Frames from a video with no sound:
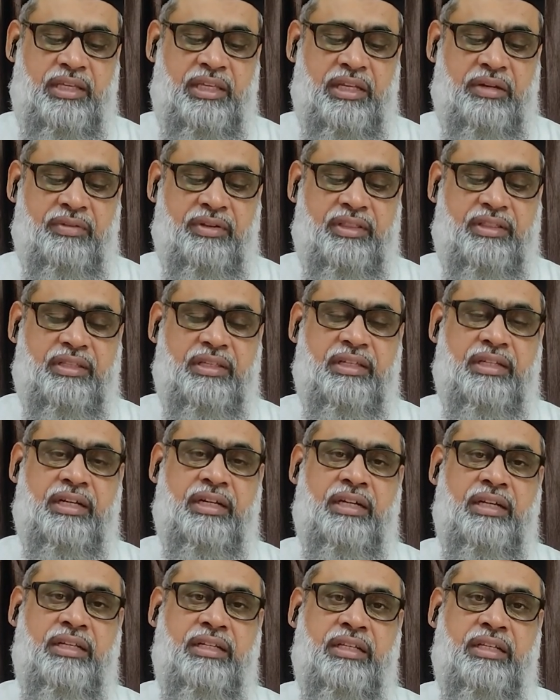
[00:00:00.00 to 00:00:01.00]
இருபத்தி
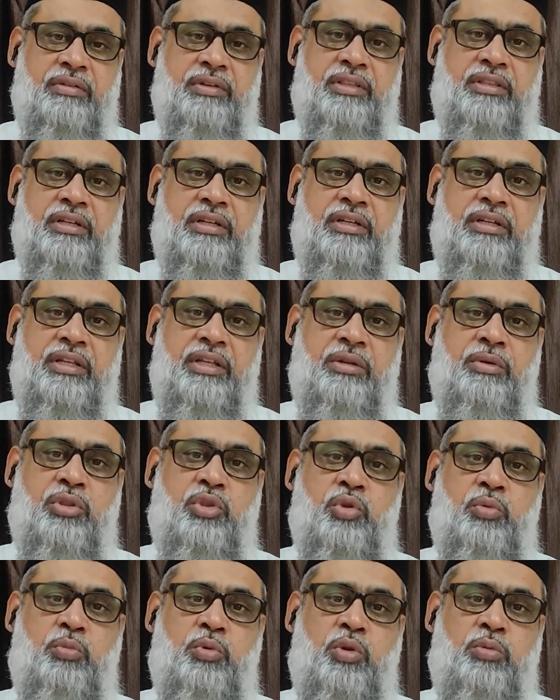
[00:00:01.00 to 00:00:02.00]
ஏழு இருபத்தெட்டு
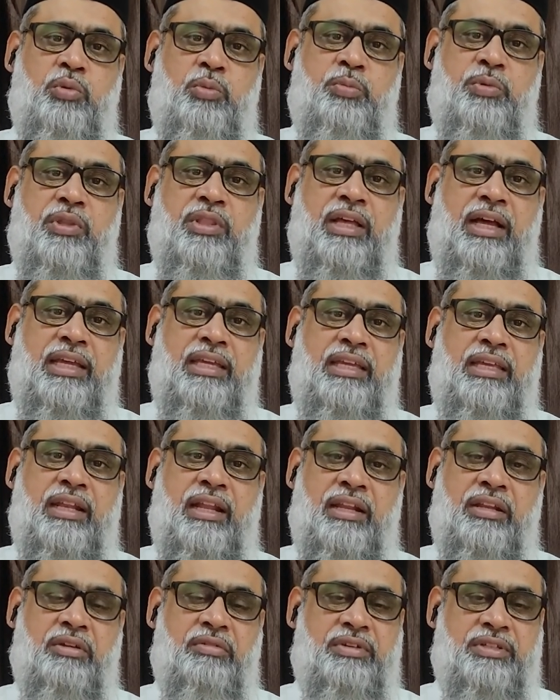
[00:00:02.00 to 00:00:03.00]
ஒன்பது முப்பது ஆகிய
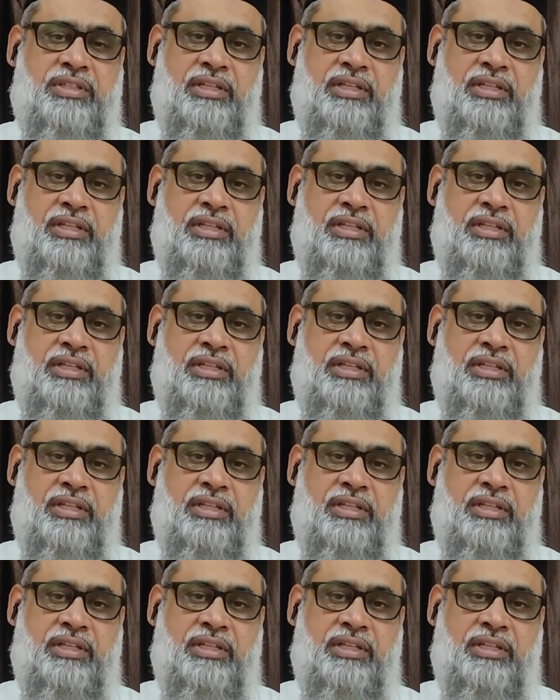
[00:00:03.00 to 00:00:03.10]
நான்கு